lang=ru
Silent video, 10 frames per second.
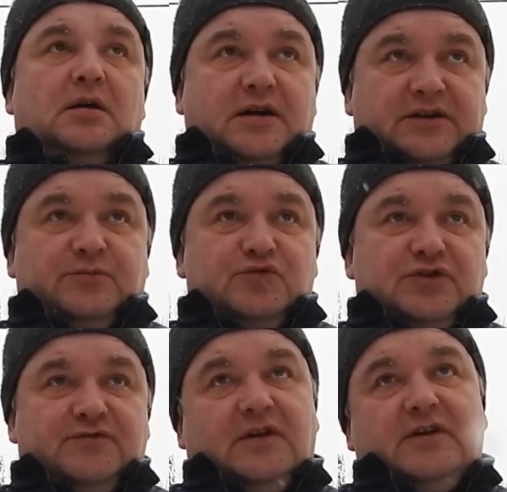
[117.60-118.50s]
К этому
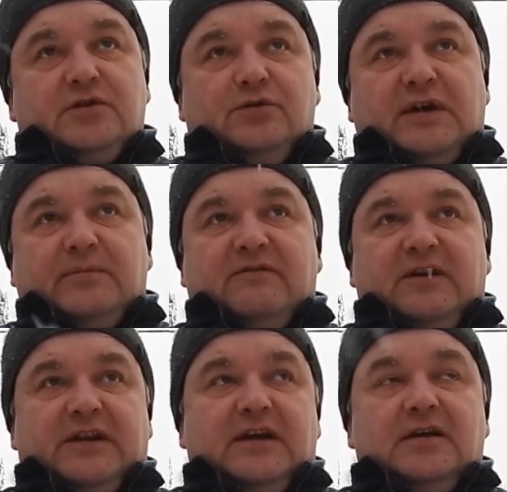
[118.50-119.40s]
же двигателю
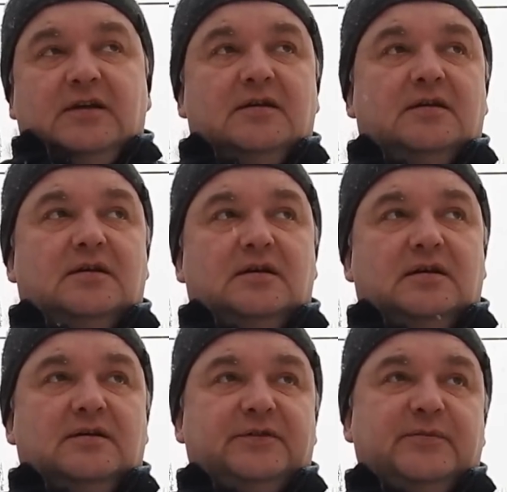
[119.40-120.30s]
добавлена
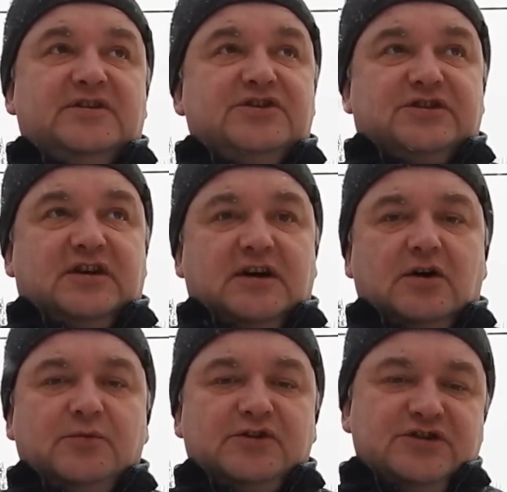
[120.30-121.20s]
автоматическая коробка